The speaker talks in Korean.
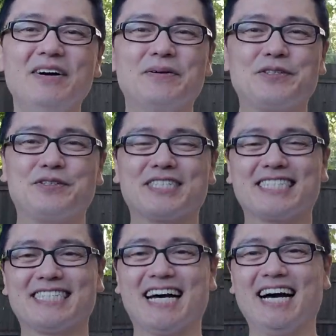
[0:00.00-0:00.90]
오늘
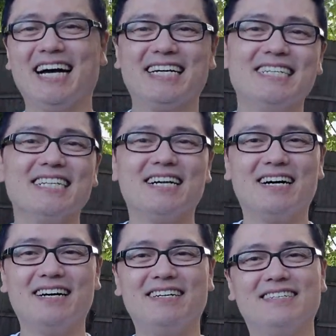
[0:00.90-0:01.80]
주식시장
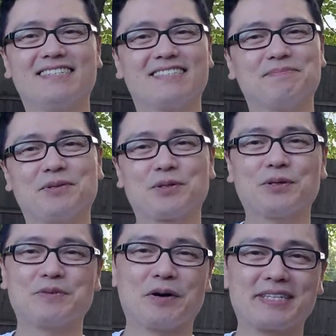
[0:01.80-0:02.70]
어 뭐
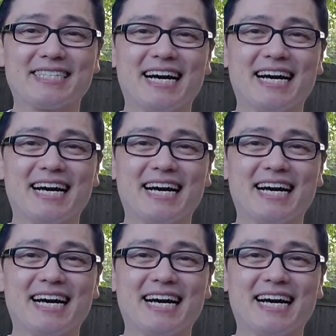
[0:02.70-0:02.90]
조금 정리를